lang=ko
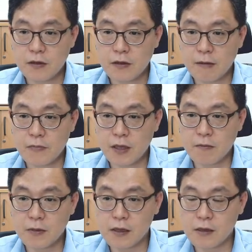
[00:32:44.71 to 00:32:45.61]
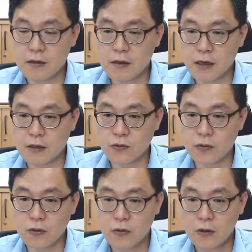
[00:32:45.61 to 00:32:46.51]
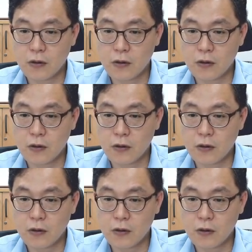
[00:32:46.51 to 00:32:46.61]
3311을 해가지고